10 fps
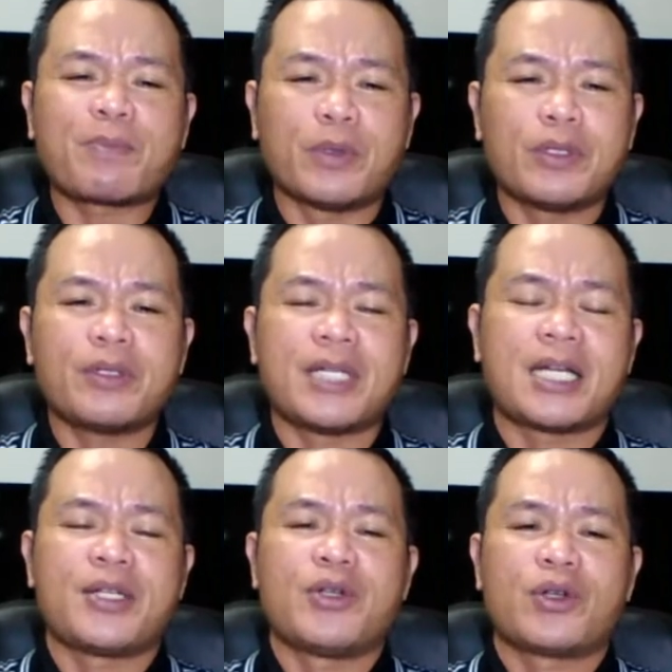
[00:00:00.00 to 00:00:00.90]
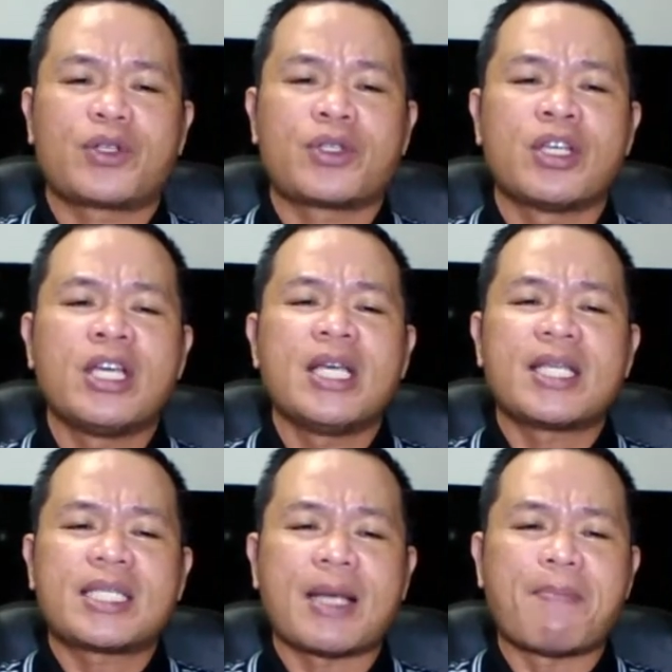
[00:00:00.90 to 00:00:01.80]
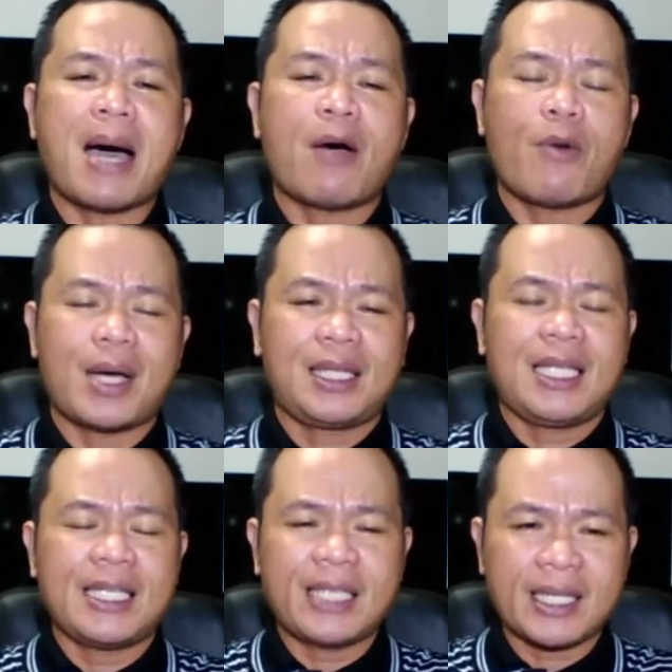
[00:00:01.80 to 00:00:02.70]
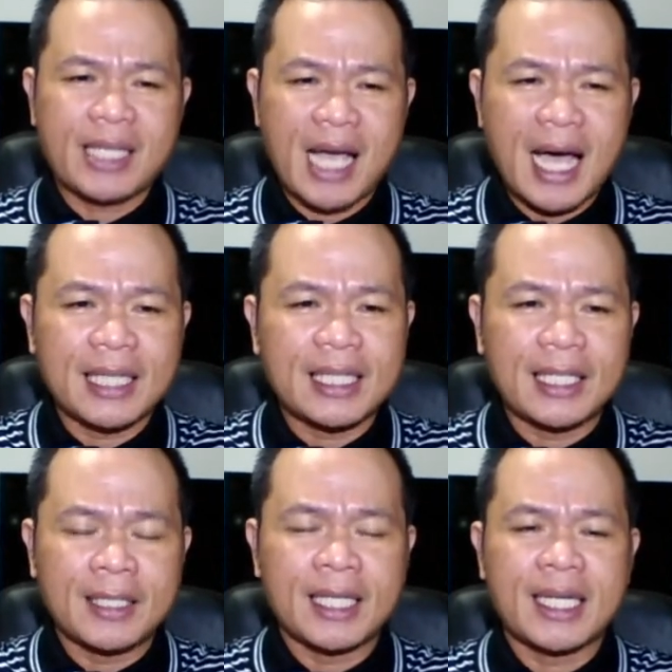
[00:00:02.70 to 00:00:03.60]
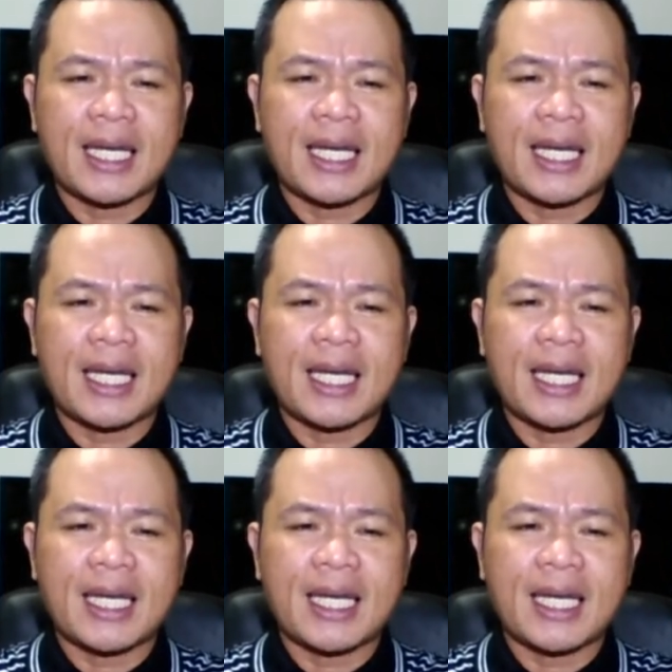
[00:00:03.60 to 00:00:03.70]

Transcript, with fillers: po ng Diyos sa bawat isa sa atin.